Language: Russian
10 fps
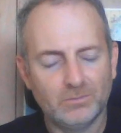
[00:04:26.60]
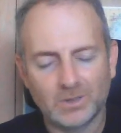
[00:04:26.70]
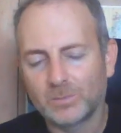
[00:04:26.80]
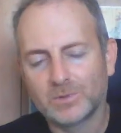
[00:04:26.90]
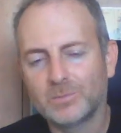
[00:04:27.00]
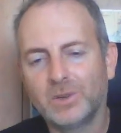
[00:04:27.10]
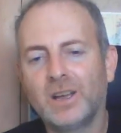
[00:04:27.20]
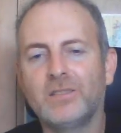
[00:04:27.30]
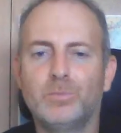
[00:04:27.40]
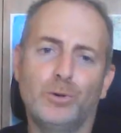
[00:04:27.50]
как бы
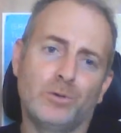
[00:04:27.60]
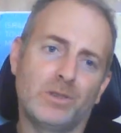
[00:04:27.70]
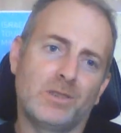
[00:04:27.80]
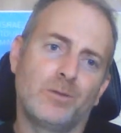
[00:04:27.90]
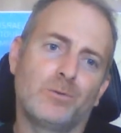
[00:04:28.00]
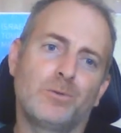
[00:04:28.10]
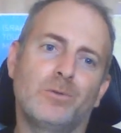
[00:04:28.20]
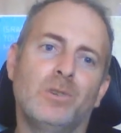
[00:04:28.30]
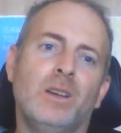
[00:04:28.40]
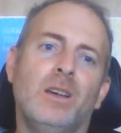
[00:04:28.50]
забегая вперед, я скажу,
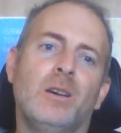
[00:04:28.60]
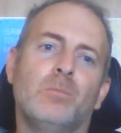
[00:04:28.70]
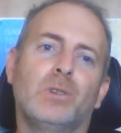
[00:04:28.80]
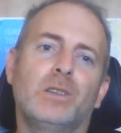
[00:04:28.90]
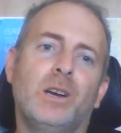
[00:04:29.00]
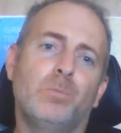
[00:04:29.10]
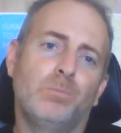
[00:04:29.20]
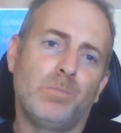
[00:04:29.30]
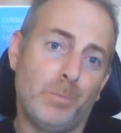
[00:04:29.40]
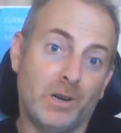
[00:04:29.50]
что благодаря
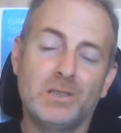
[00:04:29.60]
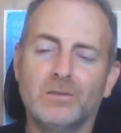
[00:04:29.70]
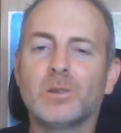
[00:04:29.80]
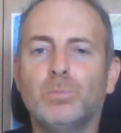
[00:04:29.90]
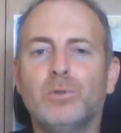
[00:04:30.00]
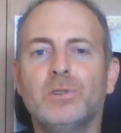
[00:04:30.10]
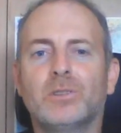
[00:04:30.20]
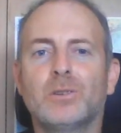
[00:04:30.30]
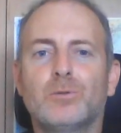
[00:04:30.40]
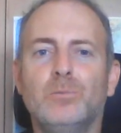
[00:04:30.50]
оперативно
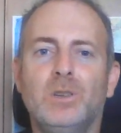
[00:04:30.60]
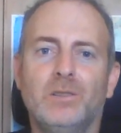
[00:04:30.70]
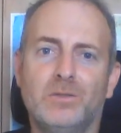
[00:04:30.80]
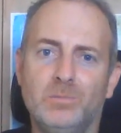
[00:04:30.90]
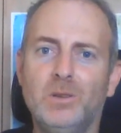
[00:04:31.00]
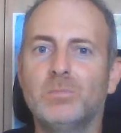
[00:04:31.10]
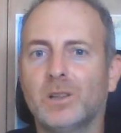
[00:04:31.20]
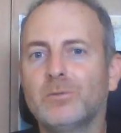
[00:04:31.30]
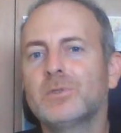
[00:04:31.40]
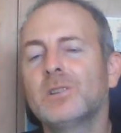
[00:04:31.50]
поднятой шумихе в СМИ
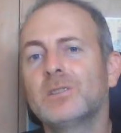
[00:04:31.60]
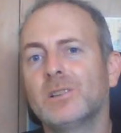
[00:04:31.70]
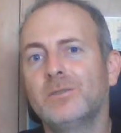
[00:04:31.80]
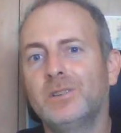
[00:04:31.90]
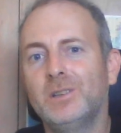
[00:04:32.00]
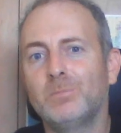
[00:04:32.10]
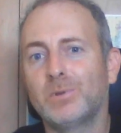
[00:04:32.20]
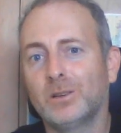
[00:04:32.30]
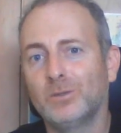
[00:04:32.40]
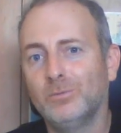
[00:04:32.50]
белорусские силовики
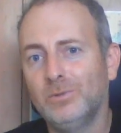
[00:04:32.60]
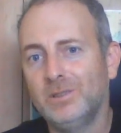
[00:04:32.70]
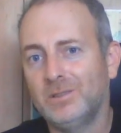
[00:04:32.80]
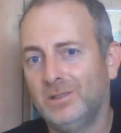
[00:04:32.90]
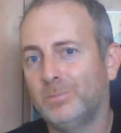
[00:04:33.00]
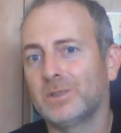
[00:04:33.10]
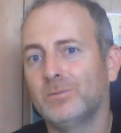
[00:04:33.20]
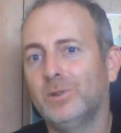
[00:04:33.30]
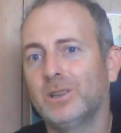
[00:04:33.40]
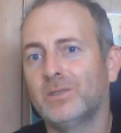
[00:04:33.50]
прогнулись и
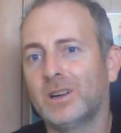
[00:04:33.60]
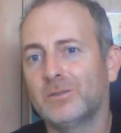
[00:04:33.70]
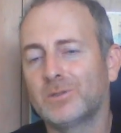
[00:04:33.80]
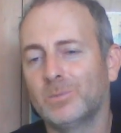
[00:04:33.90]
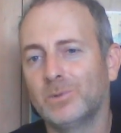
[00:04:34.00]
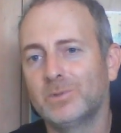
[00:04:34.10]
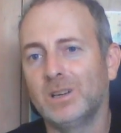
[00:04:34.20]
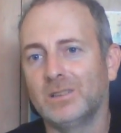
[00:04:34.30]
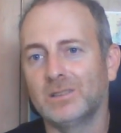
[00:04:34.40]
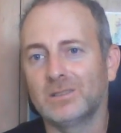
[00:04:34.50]
позволили адвокату со мной
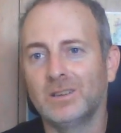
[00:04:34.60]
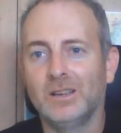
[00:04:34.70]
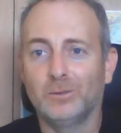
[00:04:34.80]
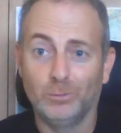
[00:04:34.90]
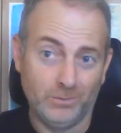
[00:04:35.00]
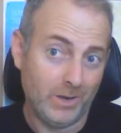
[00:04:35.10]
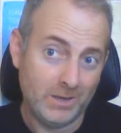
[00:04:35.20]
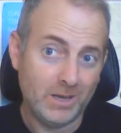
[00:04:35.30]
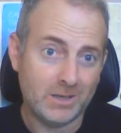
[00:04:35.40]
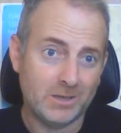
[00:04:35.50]
встретиться. Но два
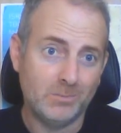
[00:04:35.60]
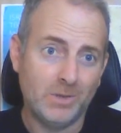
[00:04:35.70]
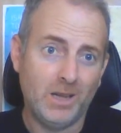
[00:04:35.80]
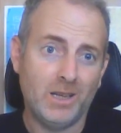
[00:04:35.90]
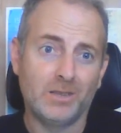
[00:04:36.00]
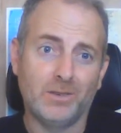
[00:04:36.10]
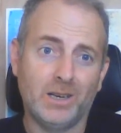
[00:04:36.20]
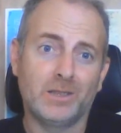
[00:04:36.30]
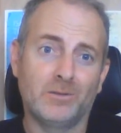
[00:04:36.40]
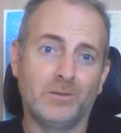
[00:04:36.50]
дня семья и
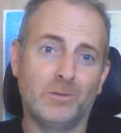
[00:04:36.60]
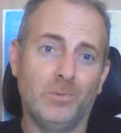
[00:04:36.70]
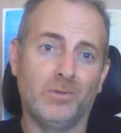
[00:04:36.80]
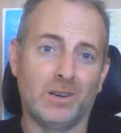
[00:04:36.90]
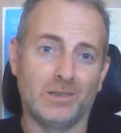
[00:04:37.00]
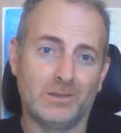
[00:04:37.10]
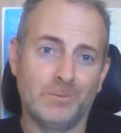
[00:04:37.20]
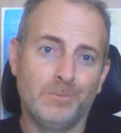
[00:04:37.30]
адвокаты добивались.